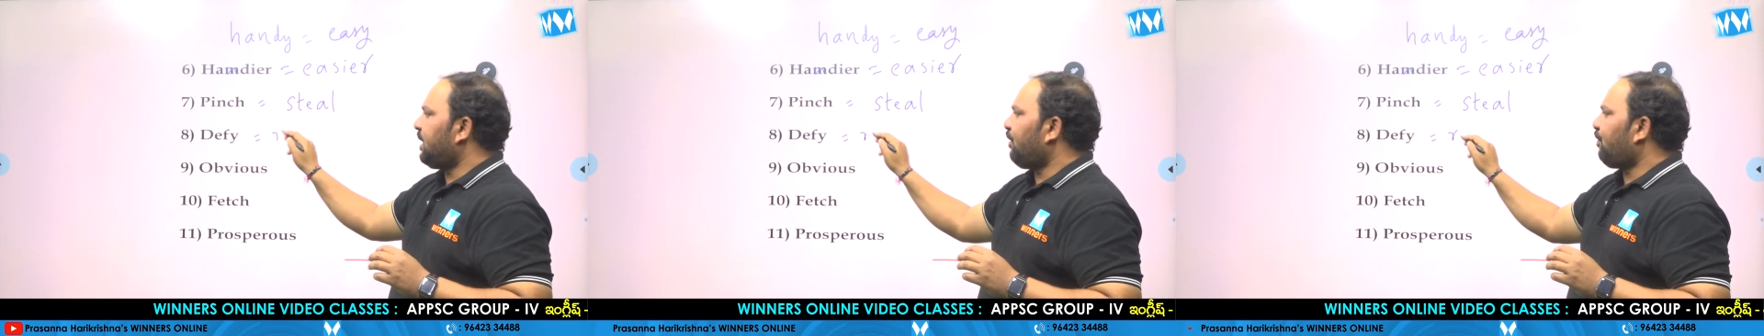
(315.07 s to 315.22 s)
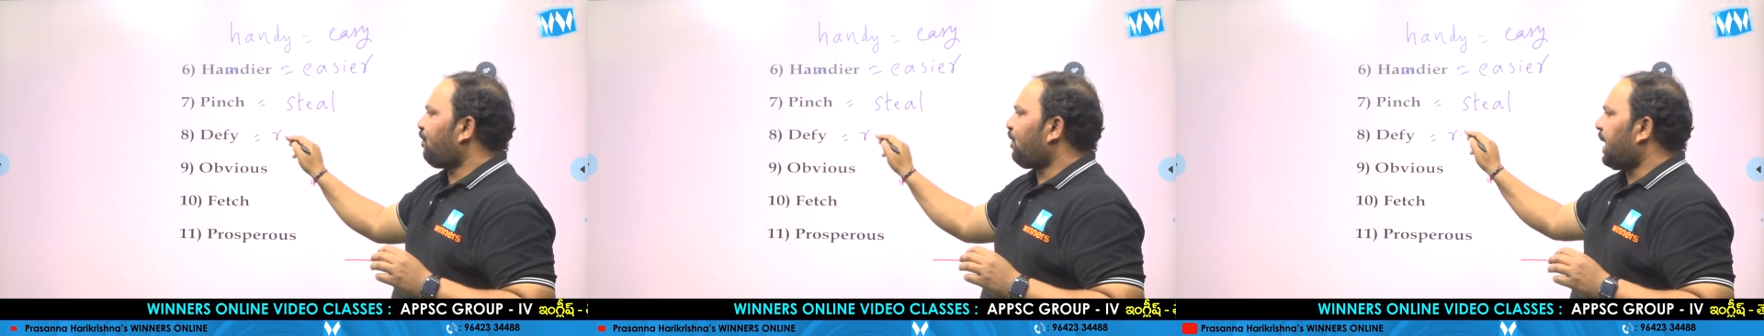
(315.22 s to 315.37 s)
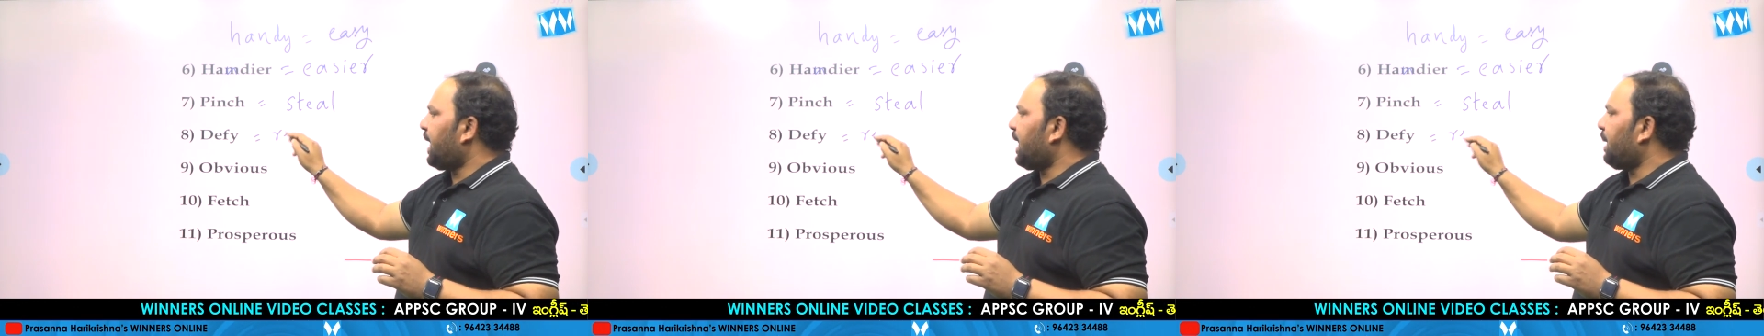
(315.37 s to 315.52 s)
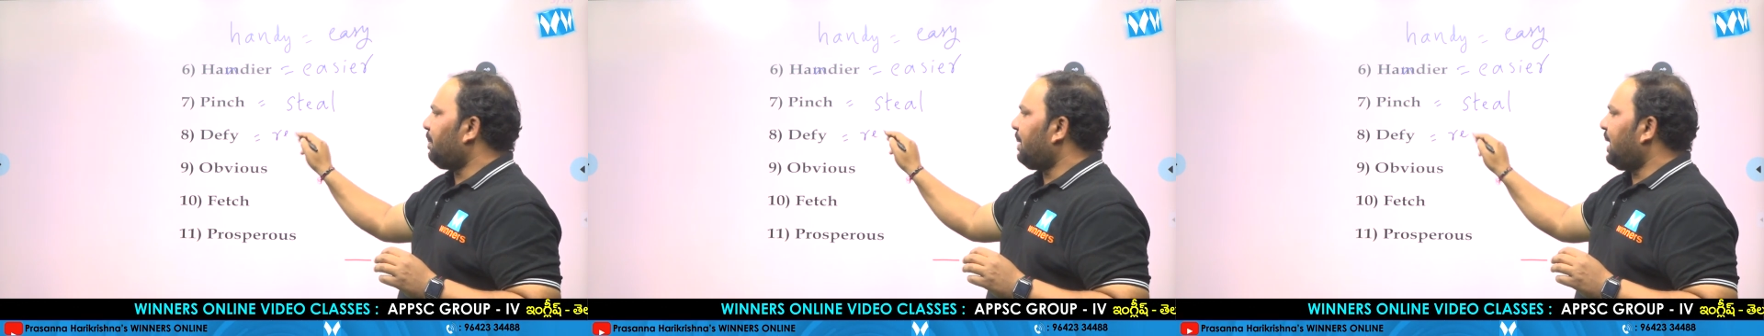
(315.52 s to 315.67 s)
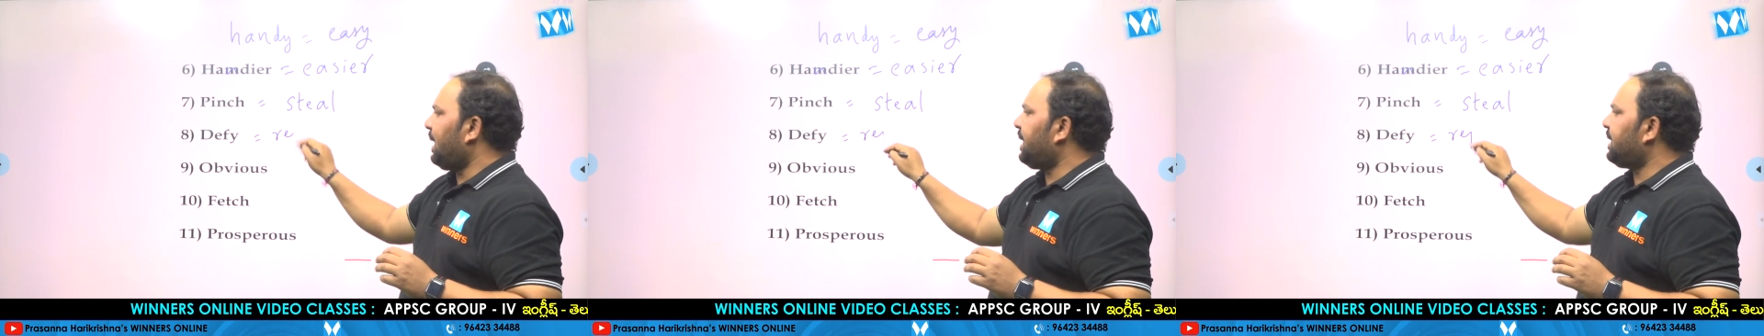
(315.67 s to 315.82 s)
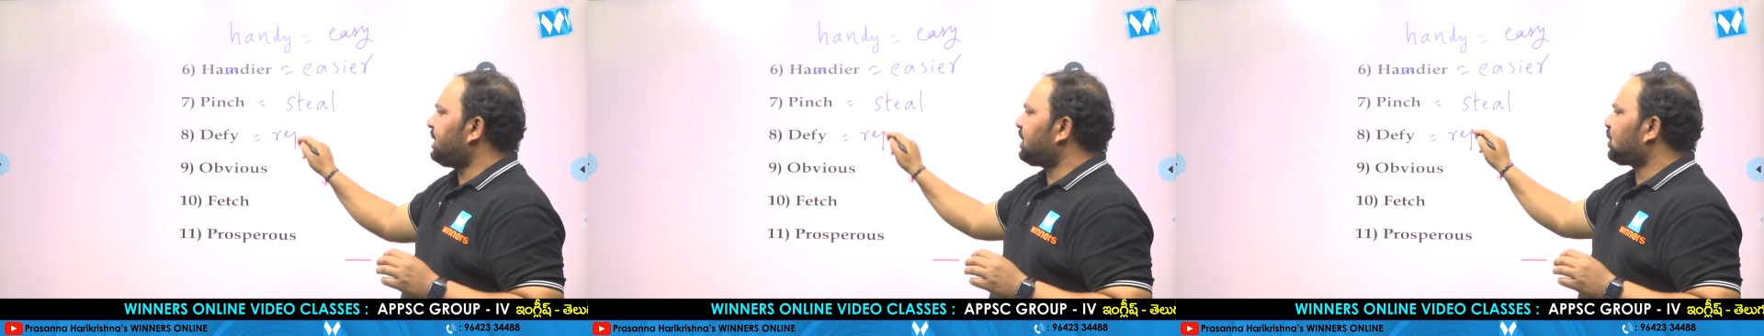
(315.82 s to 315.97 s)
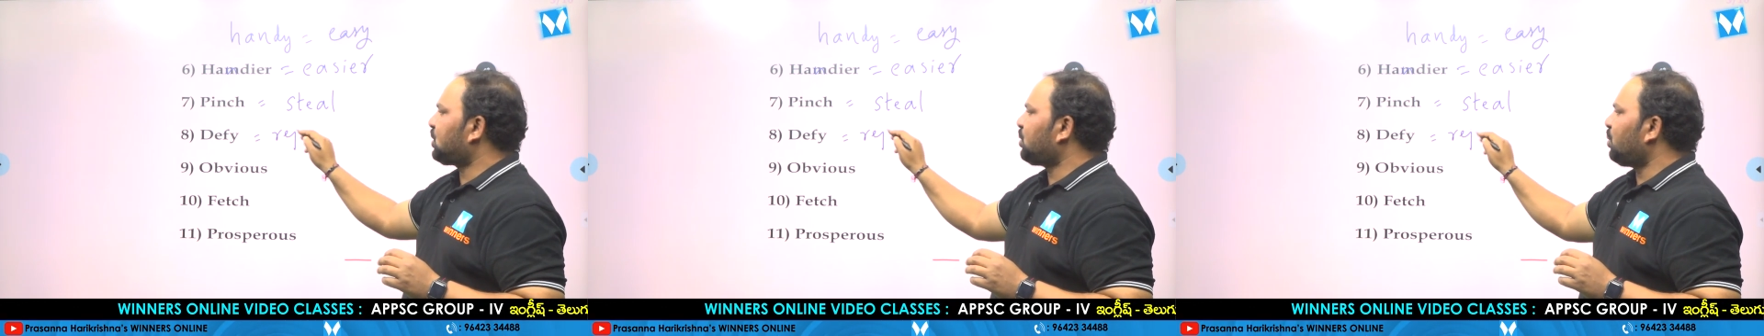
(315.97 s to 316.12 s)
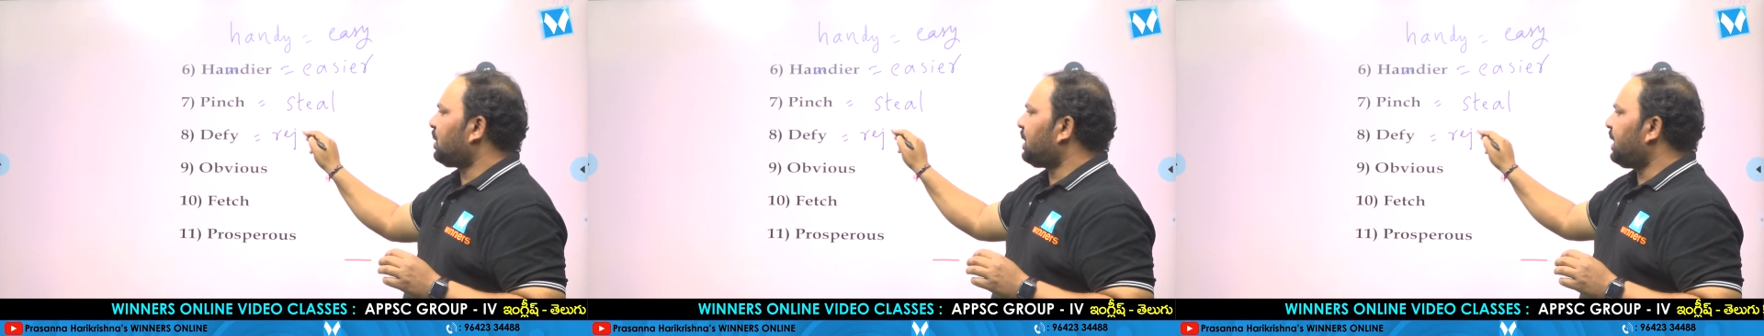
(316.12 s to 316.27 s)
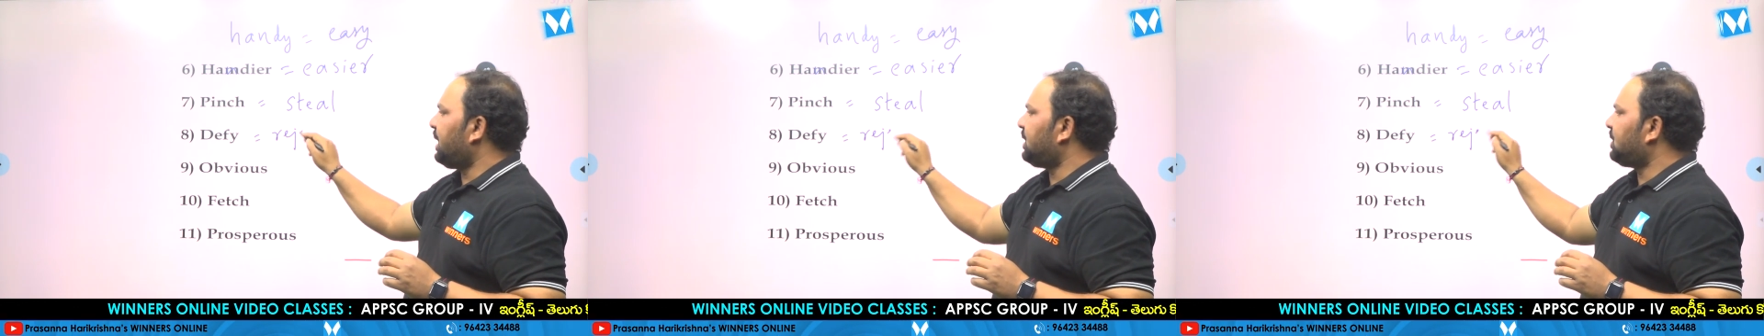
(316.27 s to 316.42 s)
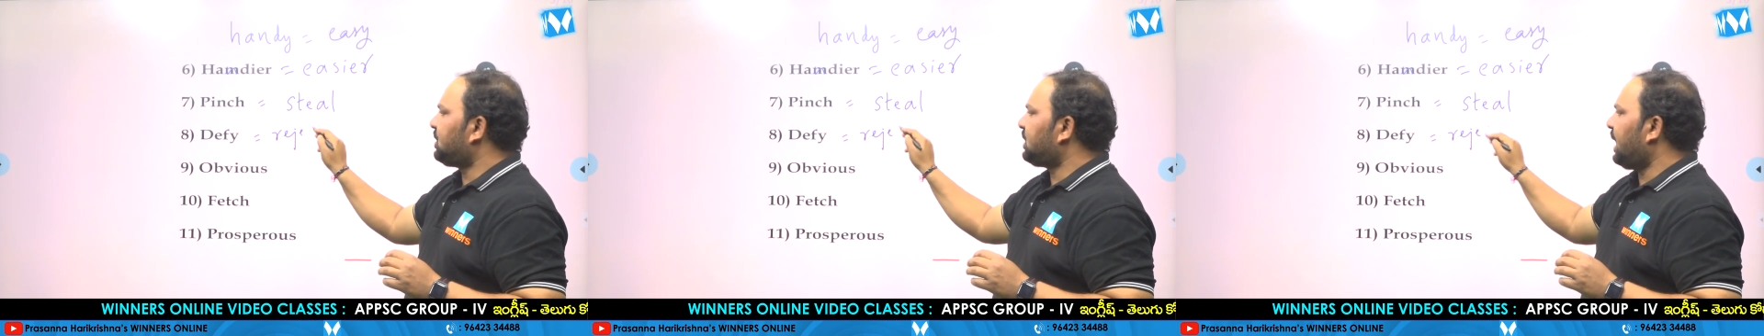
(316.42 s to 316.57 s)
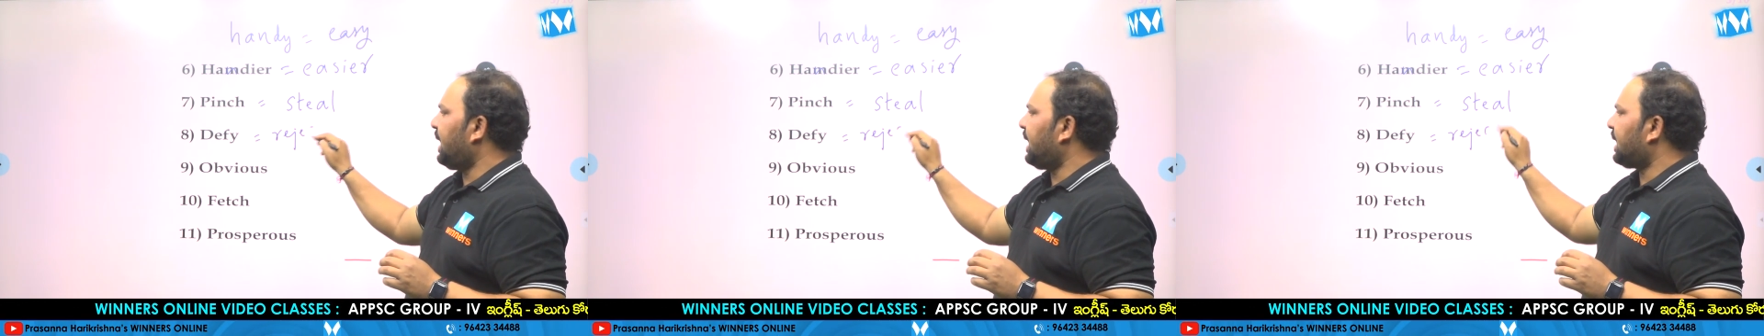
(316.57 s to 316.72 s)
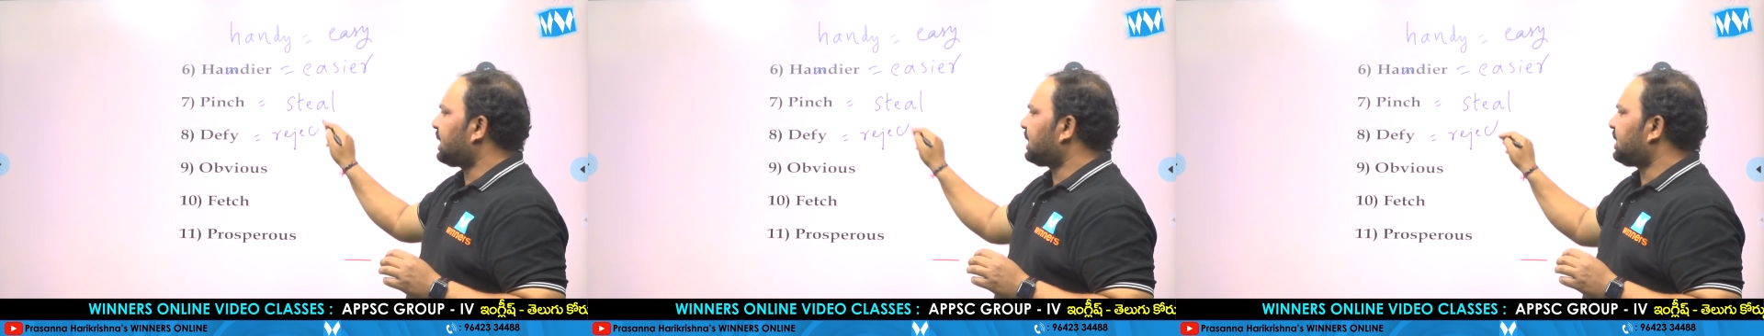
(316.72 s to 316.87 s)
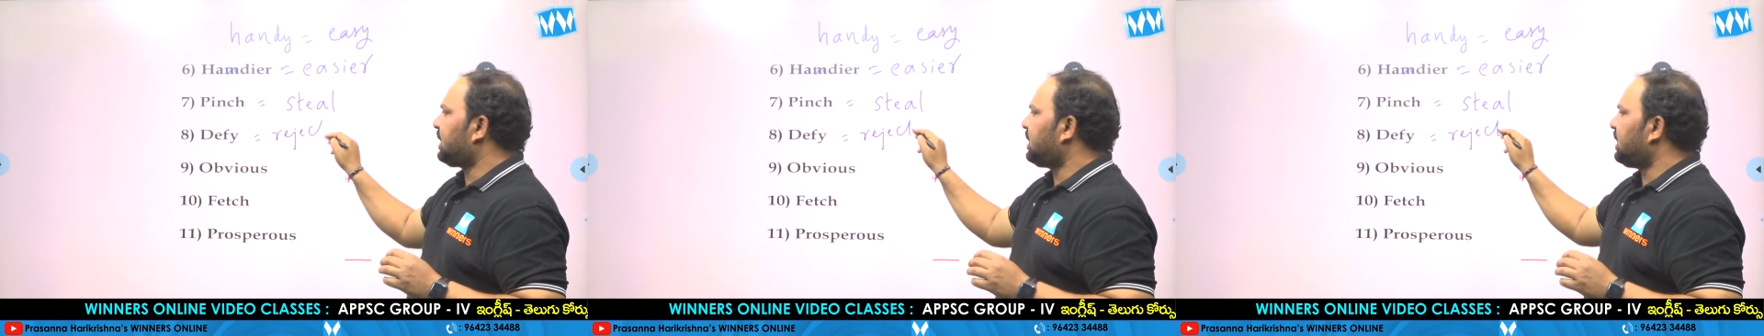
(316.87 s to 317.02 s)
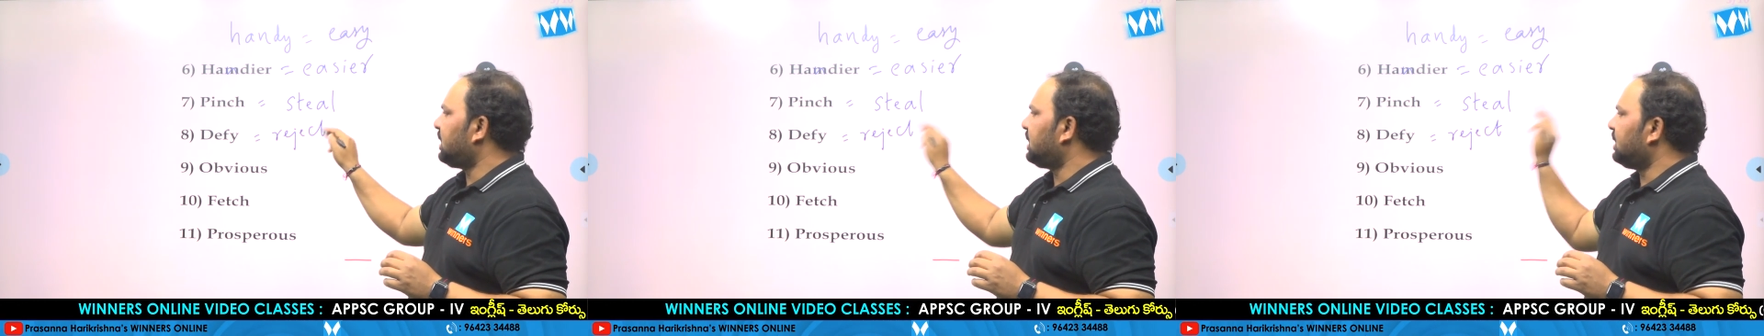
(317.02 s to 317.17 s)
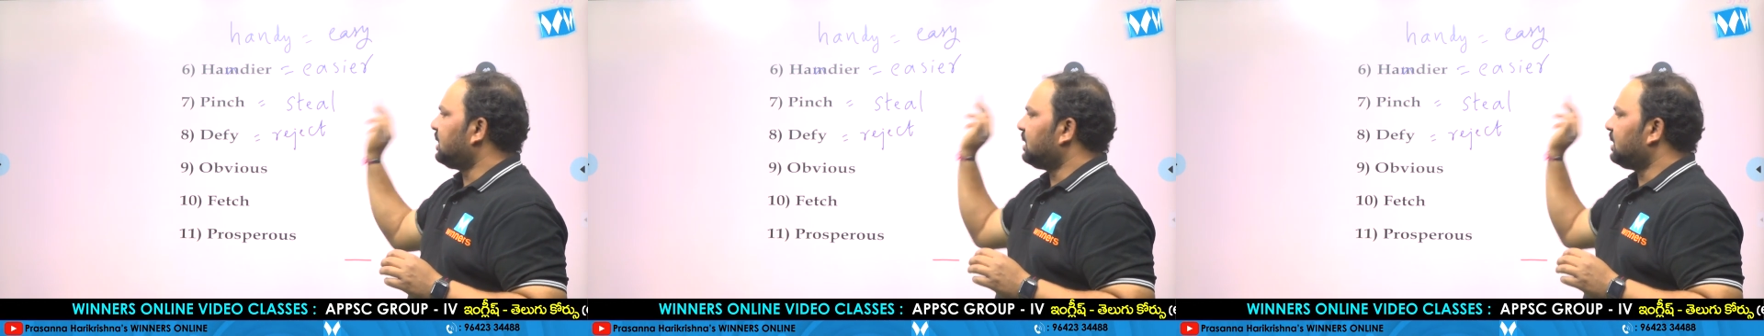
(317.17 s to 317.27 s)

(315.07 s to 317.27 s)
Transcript: డిఫై మీన్స్ టు రిజెక్ట్